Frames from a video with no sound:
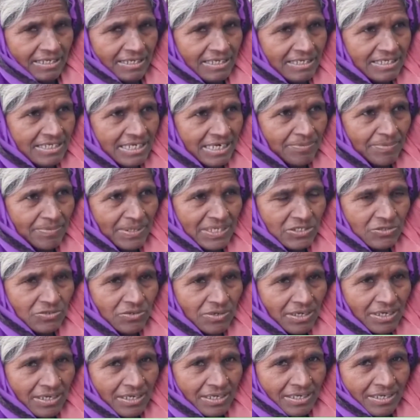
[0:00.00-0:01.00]
कीचड़
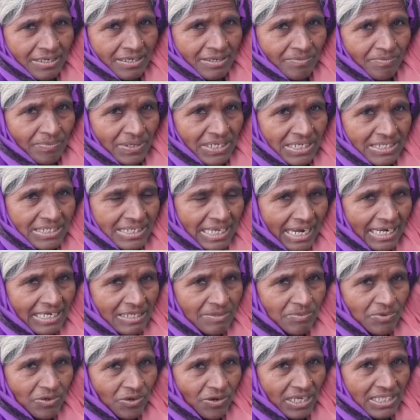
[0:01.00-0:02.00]
मचू है
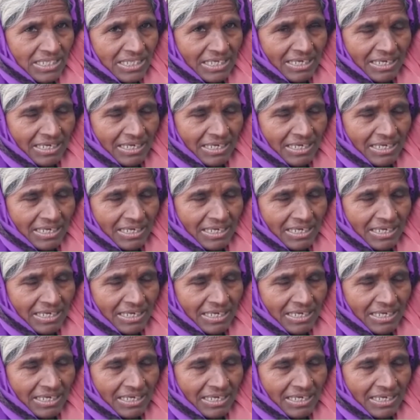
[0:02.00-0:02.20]
परेशानी भोगा